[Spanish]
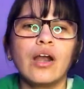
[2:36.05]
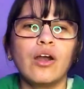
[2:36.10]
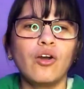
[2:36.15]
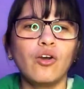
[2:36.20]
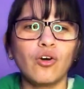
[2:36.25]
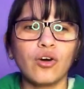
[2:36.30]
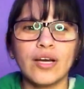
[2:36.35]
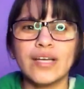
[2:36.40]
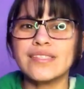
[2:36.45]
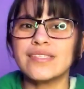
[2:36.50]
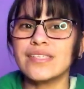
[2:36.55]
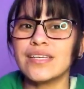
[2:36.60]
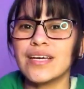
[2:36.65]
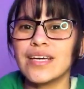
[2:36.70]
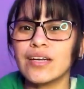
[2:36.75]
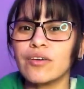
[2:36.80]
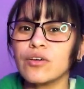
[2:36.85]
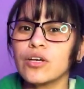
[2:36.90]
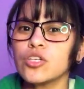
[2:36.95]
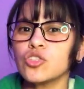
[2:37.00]
Lo que sí
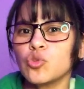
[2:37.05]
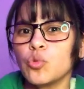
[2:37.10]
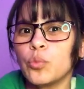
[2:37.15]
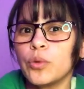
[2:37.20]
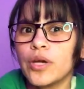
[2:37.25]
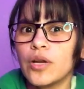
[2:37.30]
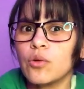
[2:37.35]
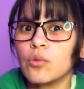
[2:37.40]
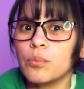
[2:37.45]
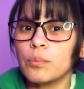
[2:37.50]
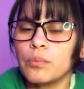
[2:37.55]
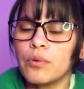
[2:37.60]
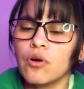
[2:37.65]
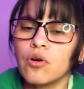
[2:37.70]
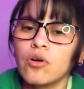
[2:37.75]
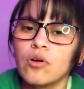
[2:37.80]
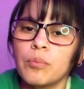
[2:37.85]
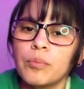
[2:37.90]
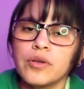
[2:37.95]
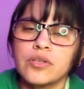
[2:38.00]
creo es que subieron un
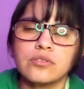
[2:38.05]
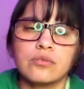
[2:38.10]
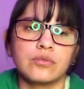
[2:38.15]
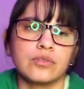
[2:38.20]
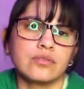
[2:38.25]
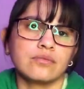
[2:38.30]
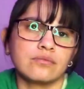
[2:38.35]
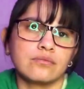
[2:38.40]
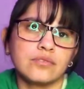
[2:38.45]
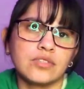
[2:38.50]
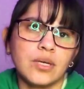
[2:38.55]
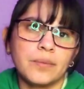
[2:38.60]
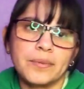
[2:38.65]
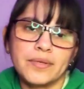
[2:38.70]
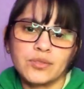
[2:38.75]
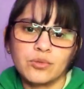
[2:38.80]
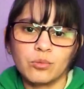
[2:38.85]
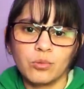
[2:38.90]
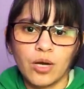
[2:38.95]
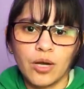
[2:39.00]
poco los precios, bueno, ya
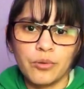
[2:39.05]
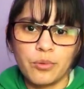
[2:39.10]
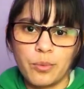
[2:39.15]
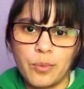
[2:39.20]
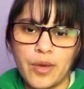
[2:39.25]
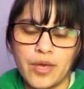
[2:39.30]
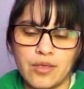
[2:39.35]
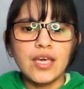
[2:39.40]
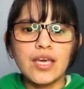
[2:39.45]
pasó un año y medio.